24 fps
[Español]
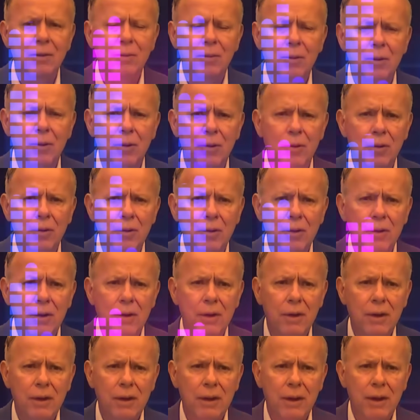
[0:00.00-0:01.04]
un poco,
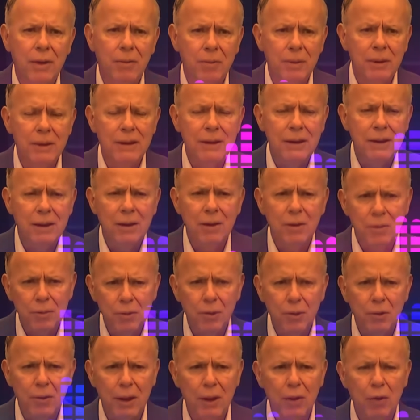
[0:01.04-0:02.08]
el presidente López
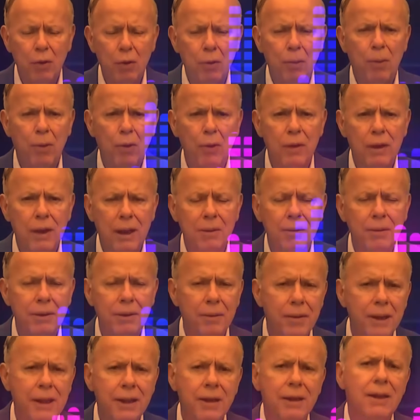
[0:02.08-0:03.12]
Obrador podrá
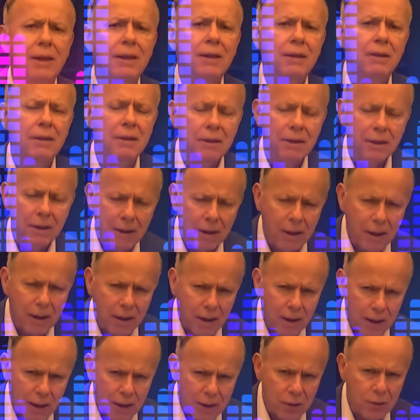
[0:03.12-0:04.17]
vivir
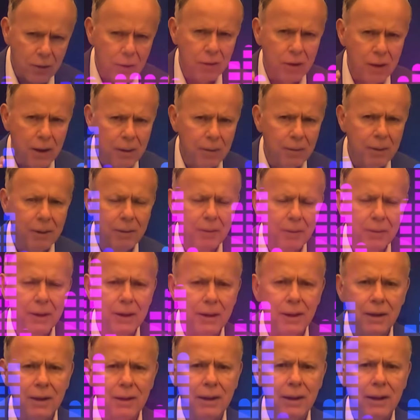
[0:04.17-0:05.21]

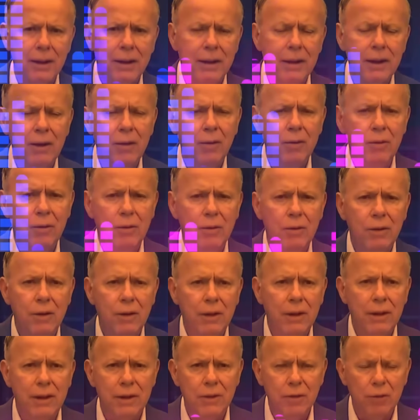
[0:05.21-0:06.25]
razonablemente tranquilo
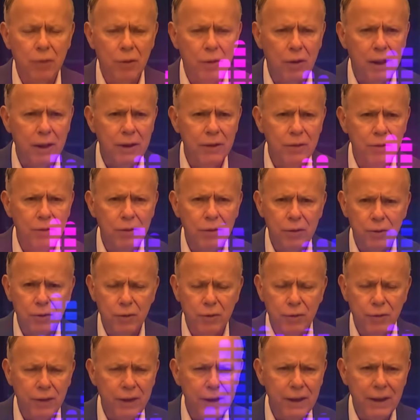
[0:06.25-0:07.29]
en su rancho, en
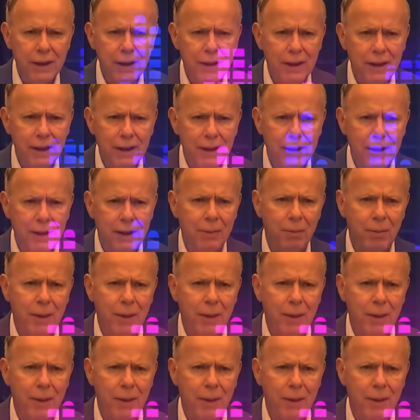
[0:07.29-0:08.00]
su finca, en